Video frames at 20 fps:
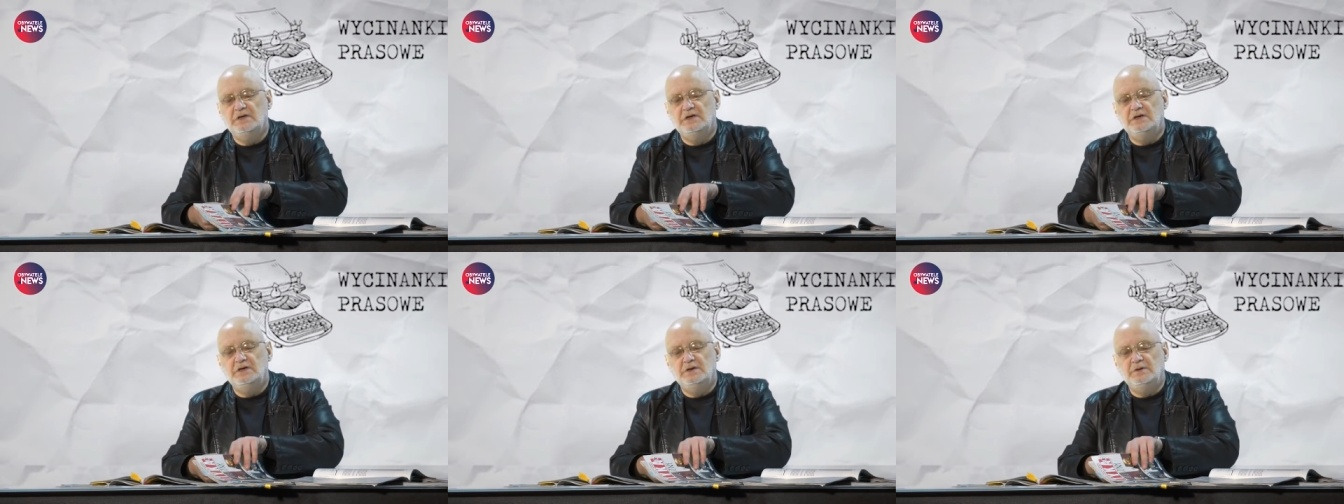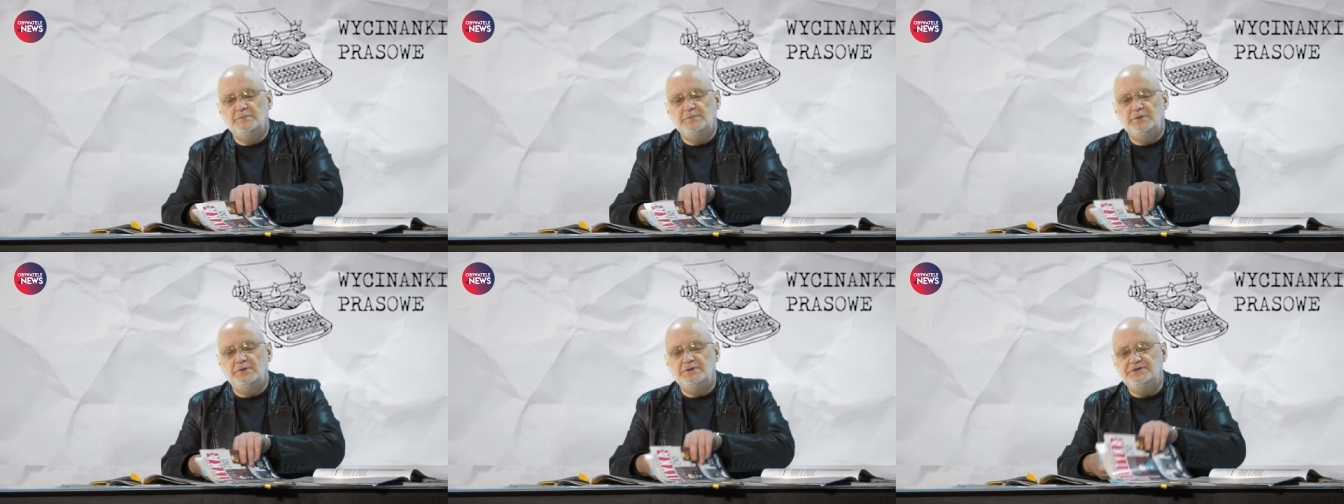
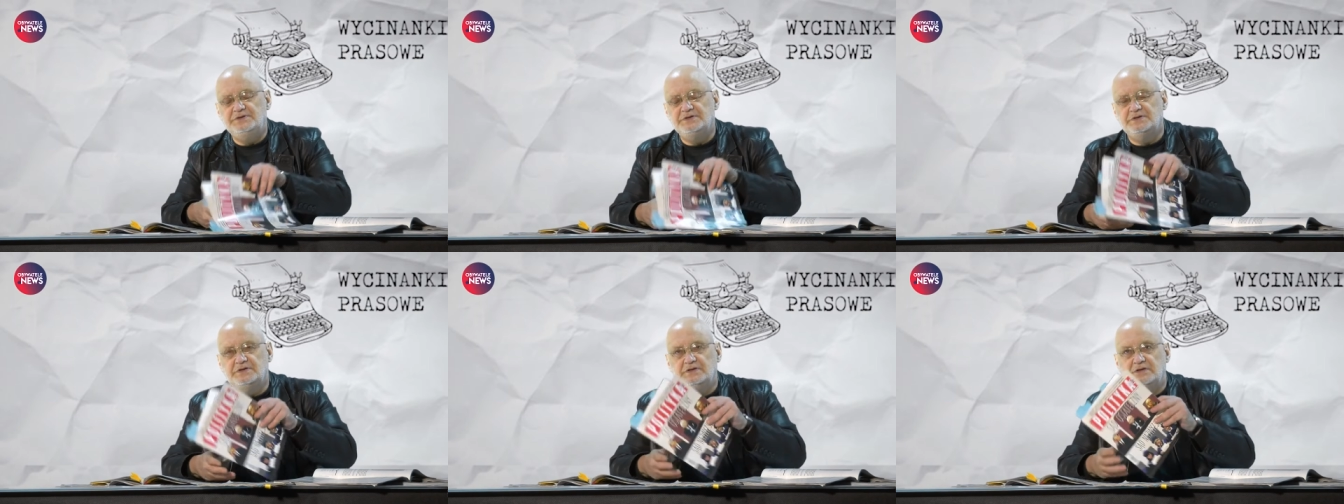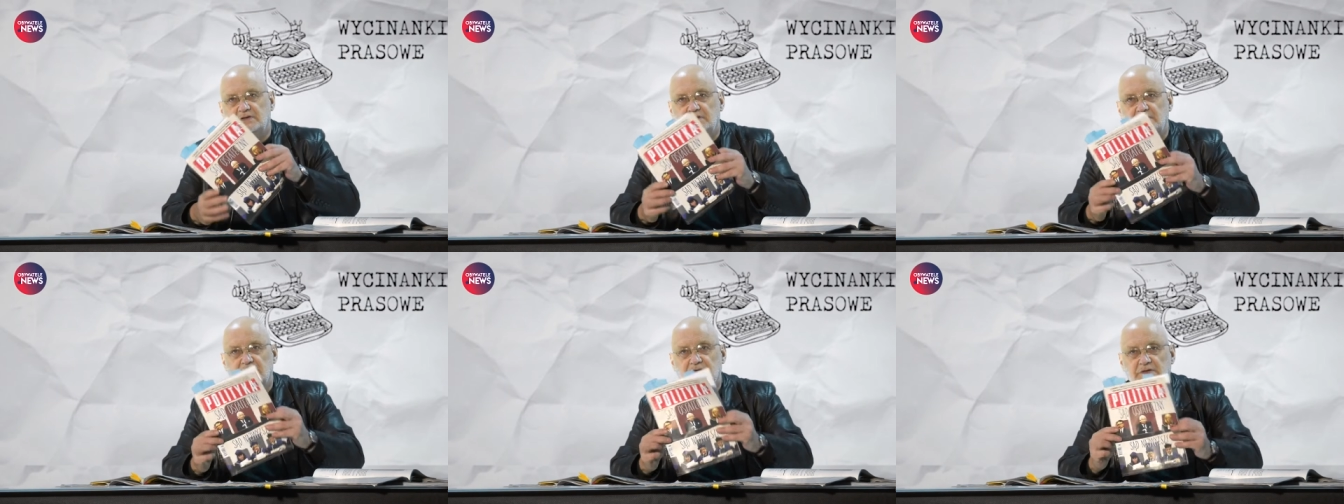e,
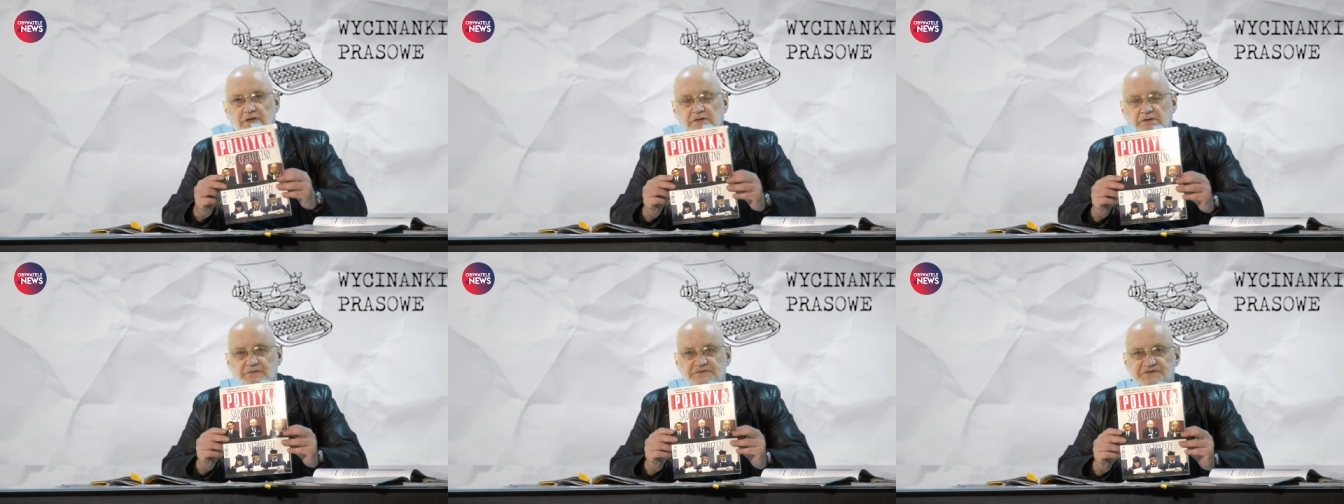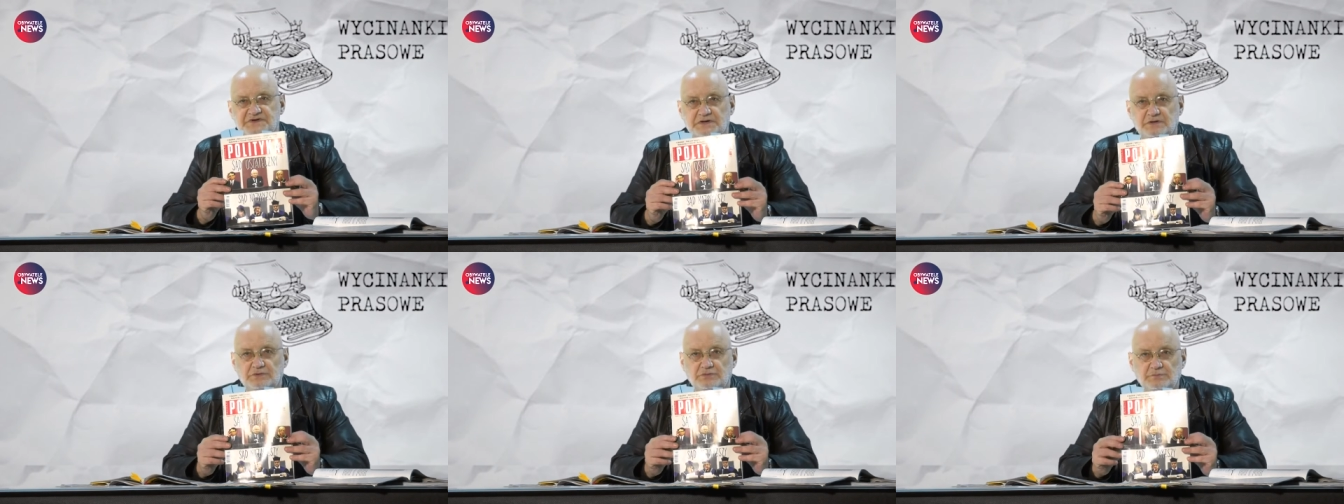polityki,
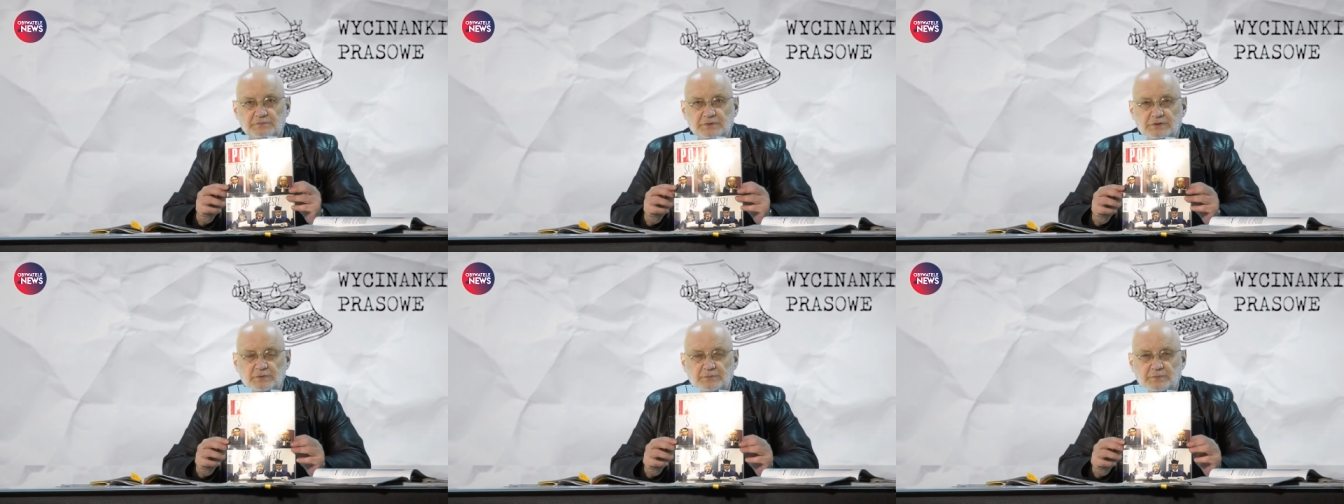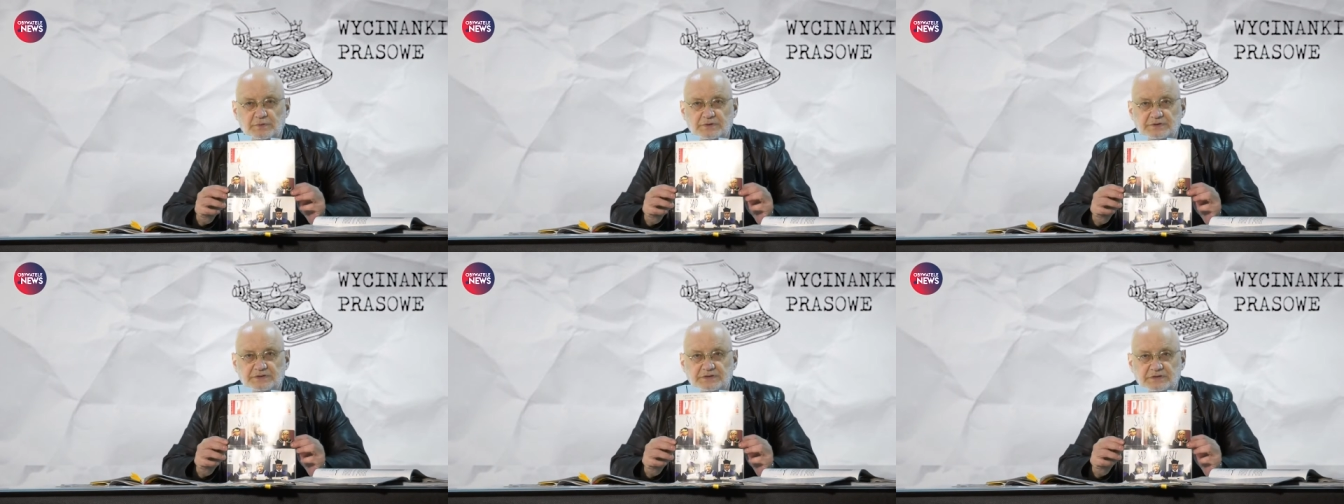najnowszego numeru
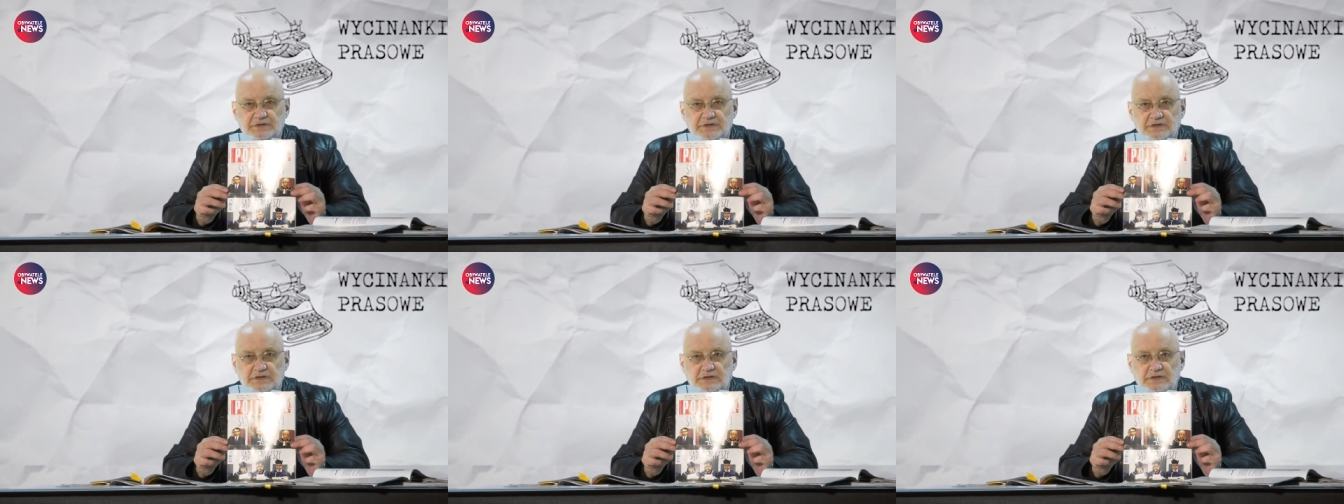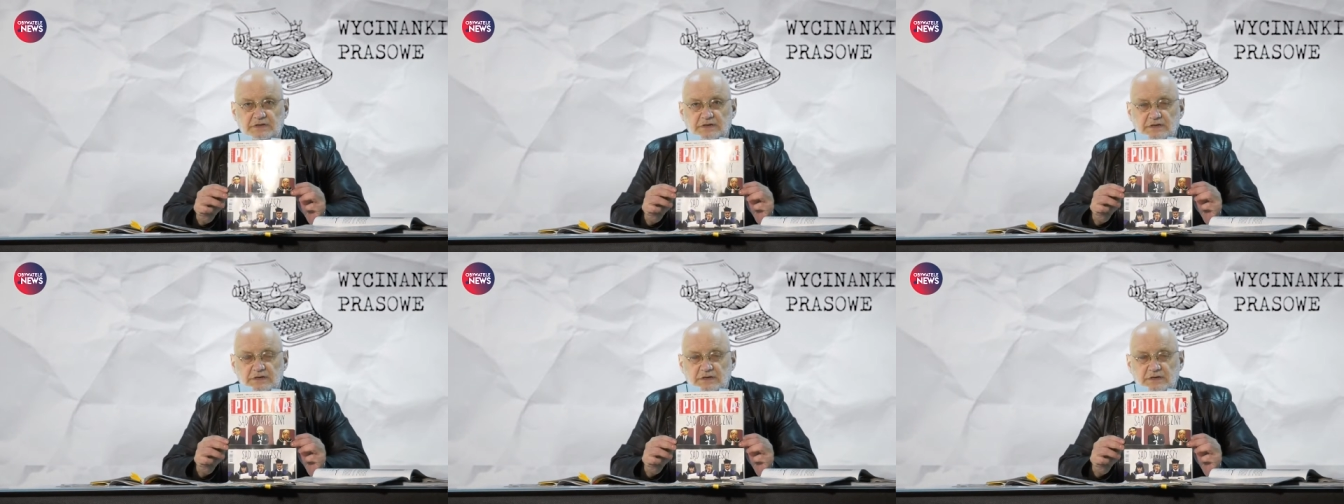polityki.